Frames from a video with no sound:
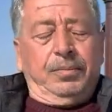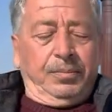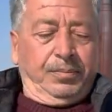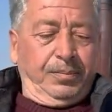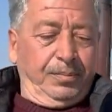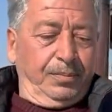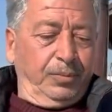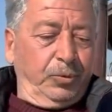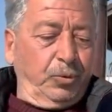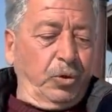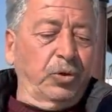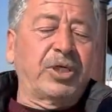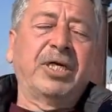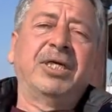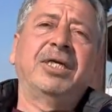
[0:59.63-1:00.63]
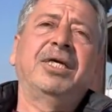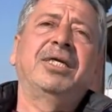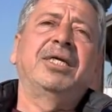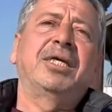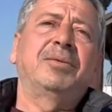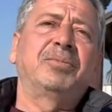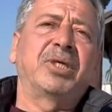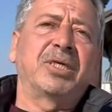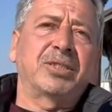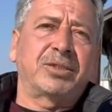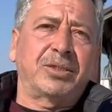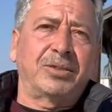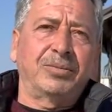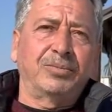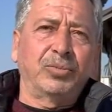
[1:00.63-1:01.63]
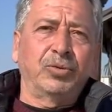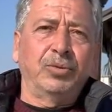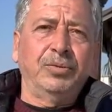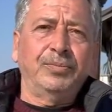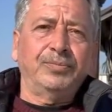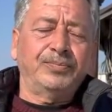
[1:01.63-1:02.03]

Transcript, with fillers: Peki kökenine inelim biraz bunun.